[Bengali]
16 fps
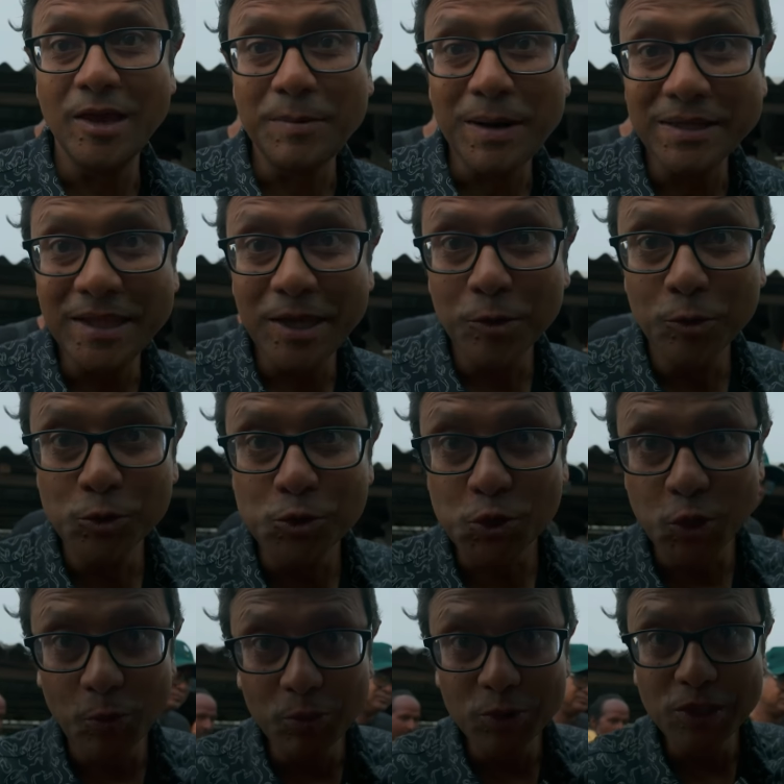এবার দেখুন
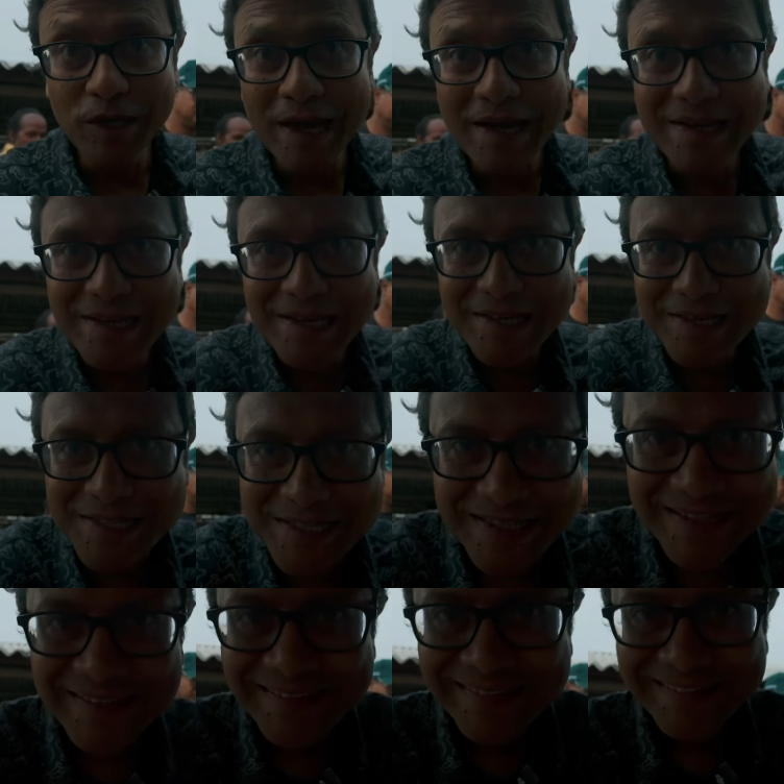সমুদ্রের ইলিশ
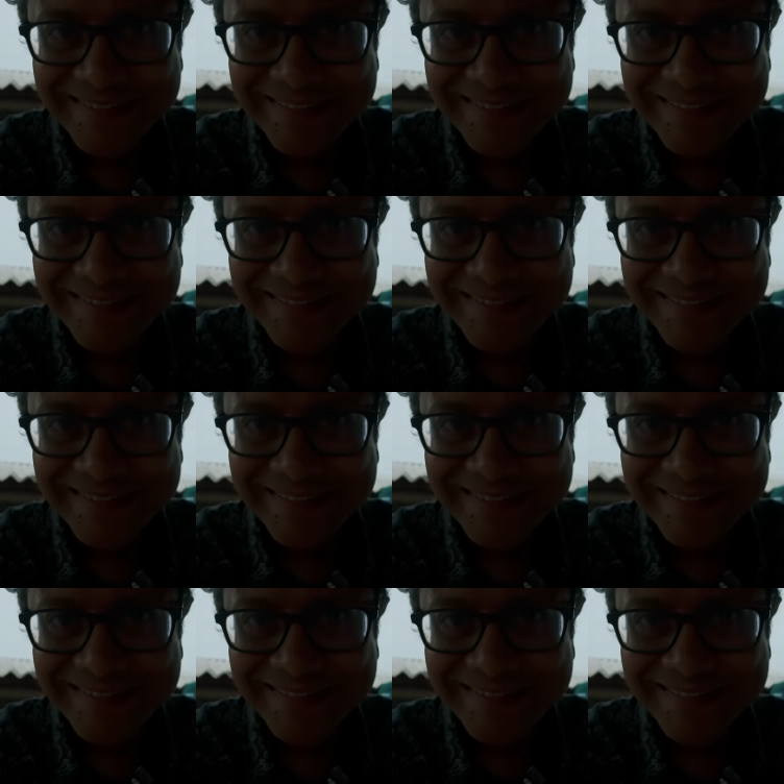এর